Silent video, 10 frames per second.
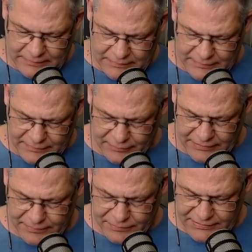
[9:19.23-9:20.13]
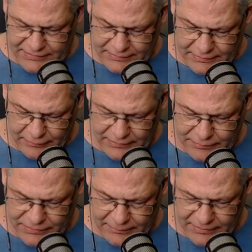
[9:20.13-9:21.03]
So, jetzt muss ich, oh, jetzt
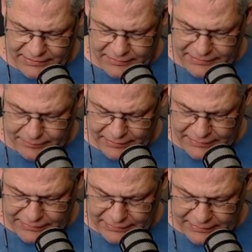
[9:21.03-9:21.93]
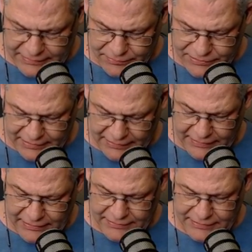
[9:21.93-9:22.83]
muss ich einmal die Queen packen da. Jetzt müsste
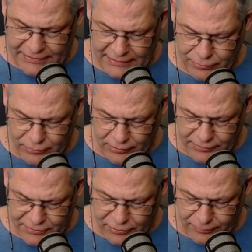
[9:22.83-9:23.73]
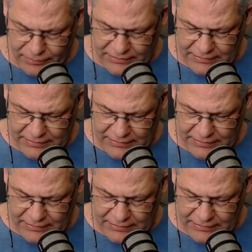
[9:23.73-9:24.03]
eigentlich gleich die Klarbuch rauskommen.